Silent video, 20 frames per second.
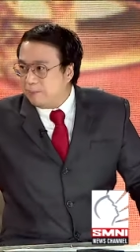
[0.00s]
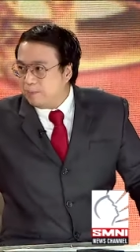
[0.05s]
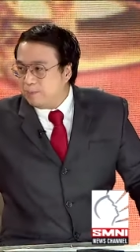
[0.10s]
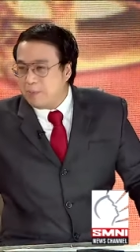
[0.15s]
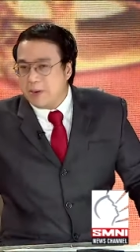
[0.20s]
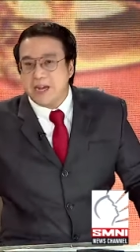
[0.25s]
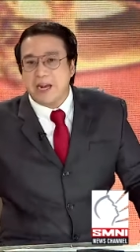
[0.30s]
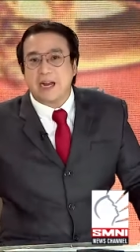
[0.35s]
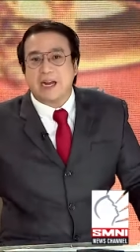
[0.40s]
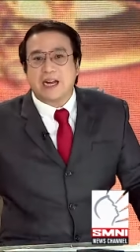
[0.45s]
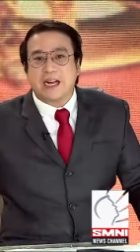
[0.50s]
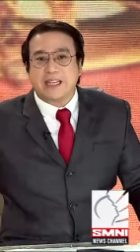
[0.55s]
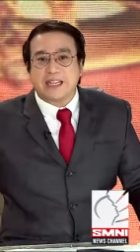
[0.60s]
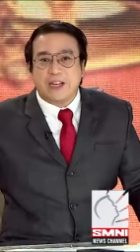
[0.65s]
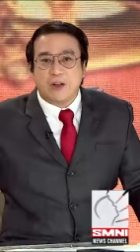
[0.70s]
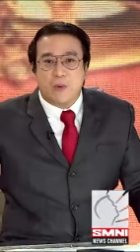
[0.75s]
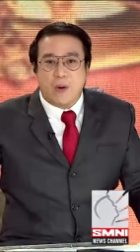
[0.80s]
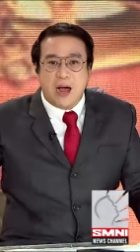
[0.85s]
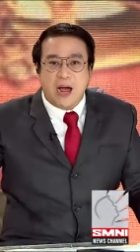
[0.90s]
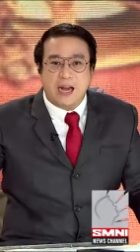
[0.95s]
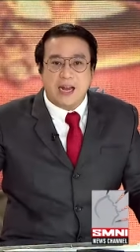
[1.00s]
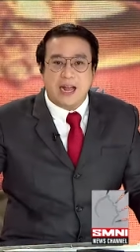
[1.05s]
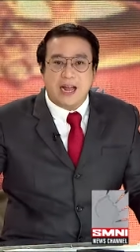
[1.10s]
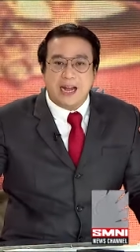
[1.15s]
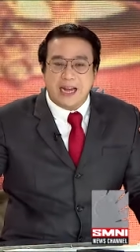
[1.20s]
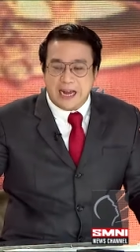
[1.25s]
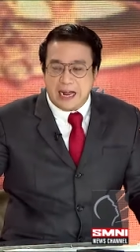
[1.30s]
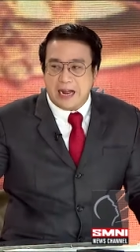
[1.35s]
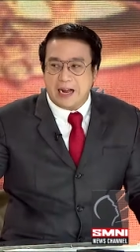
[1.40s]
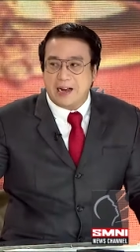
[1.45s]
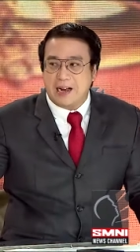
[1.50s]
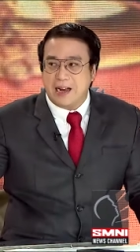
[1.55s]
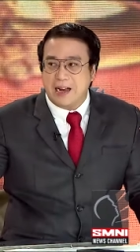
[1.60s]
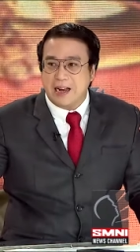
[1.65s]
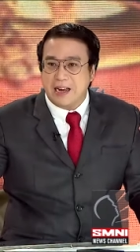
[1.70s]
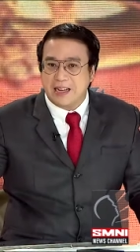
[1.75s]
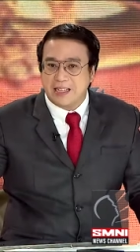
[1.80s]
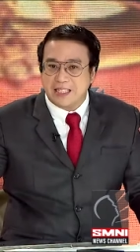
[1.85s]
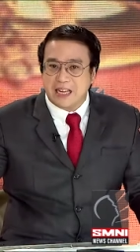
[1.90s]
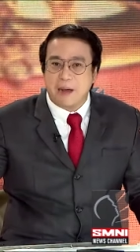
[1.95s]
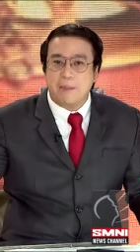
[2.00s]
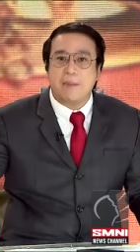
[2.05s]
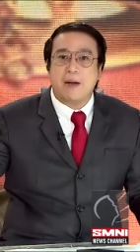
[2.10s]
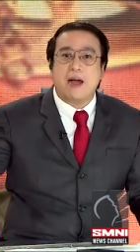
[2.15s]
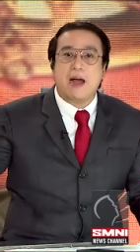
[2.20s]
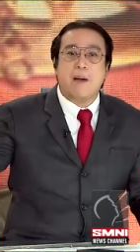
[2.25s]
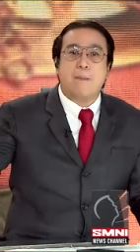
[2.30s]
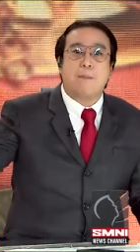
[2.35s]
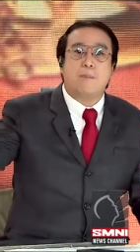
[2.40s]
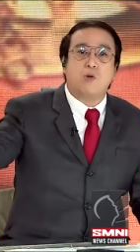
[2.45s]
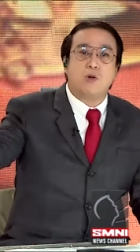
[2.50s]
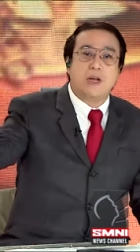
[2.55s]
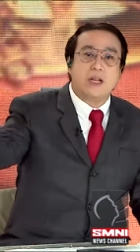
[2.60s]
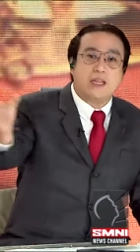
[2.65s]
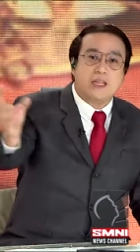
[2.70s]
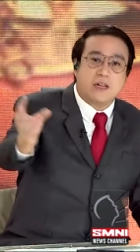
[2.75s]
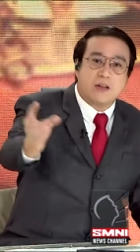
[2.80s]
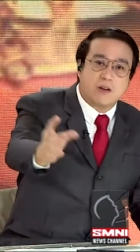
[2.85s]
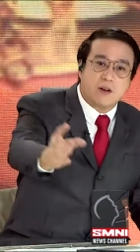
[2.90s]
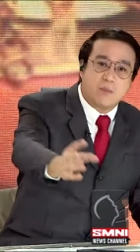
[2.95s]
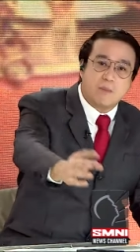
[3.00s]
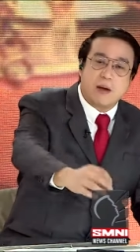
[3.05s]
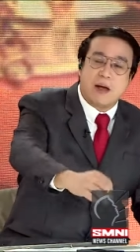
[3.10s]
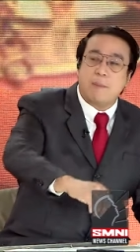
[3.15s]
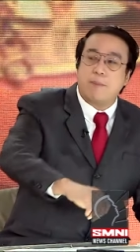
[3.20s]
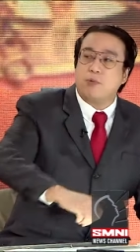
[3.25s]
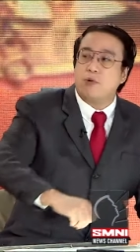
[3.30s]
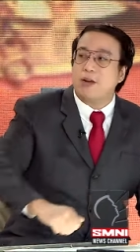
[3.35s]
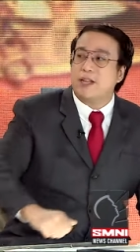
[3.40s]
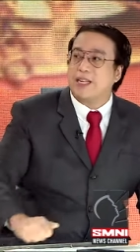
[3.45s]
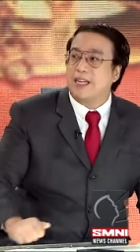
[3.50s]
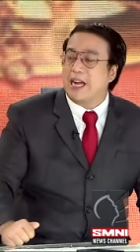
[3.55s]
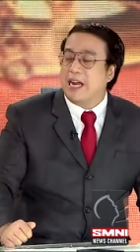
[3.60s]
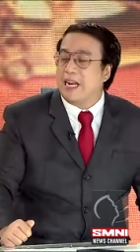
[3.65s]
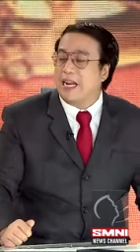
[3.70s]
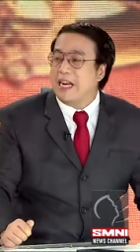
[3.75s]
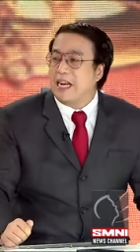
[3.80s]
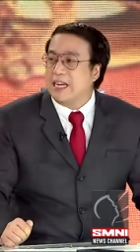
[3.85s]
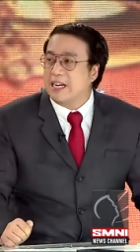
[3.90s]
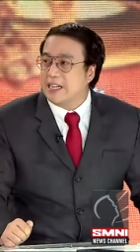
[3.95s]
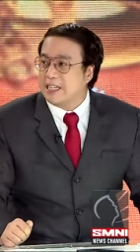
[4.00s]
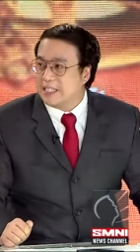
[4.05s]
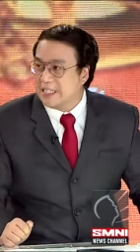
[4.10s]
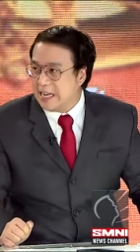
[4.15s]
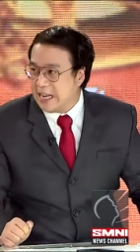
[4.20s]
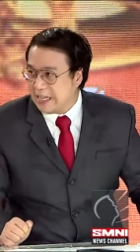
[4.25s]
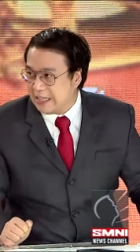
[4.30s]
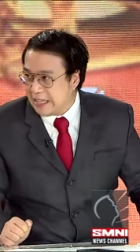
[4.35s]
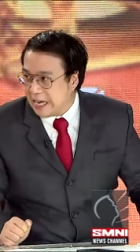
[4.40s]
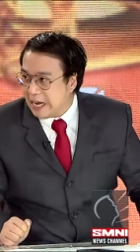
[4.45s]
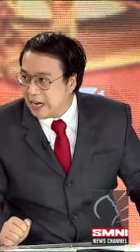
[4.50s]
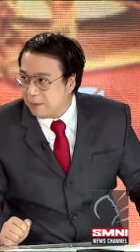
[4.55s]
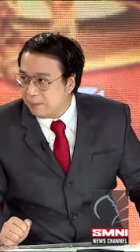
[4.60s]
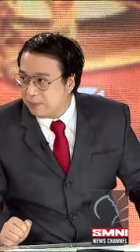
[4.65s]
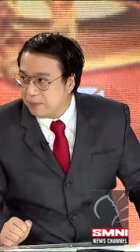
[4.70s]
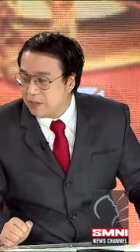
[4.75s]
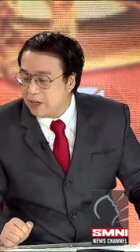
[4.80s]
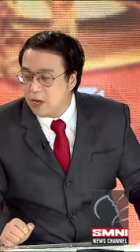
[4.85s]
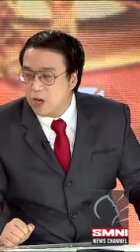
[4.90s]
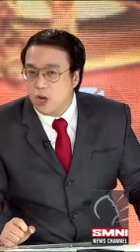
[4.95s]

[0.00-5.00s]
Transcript: pinagkatiwala lang sa mga politiko, mga political leaders natin.